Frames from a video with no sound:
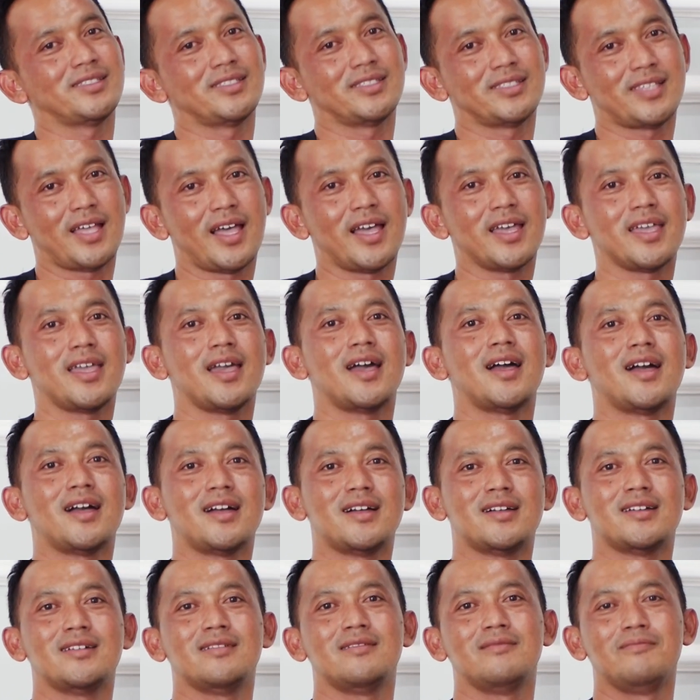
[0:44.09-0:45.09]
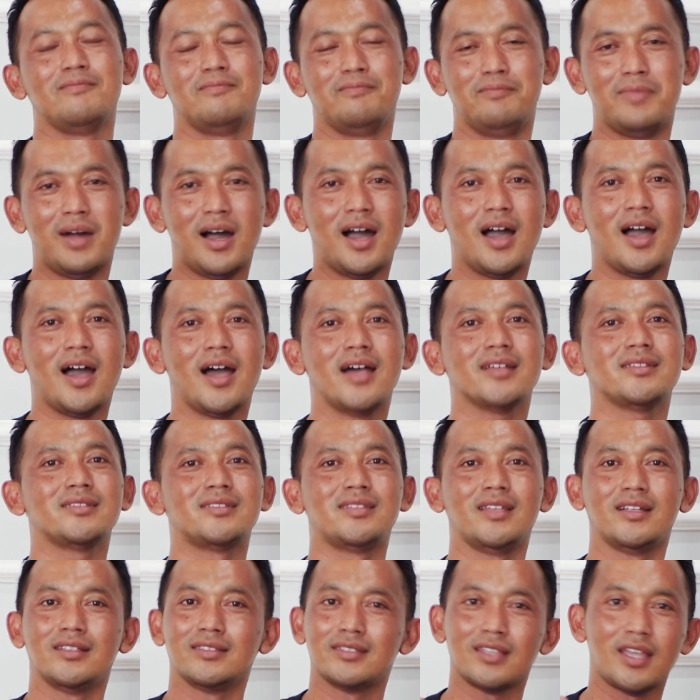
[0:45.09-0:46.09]
saya bahas
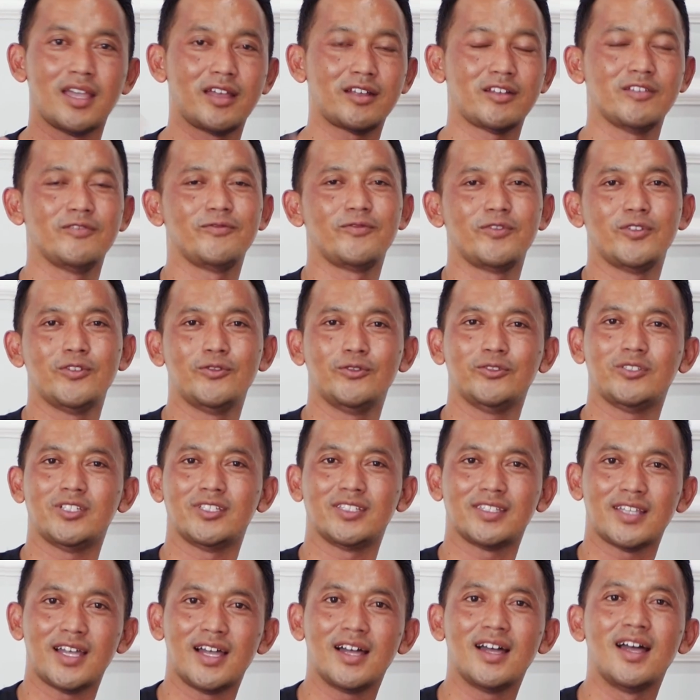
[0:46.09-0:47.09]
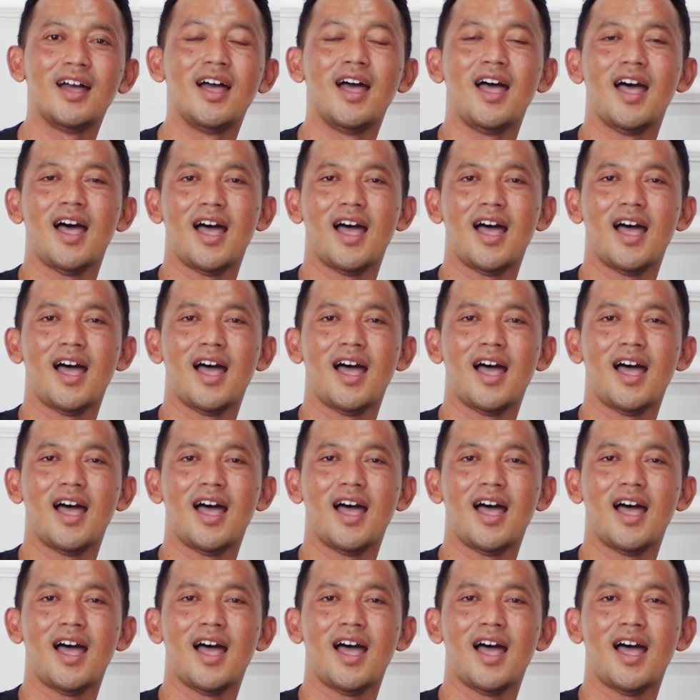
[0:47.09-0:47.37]
dan saya review tentang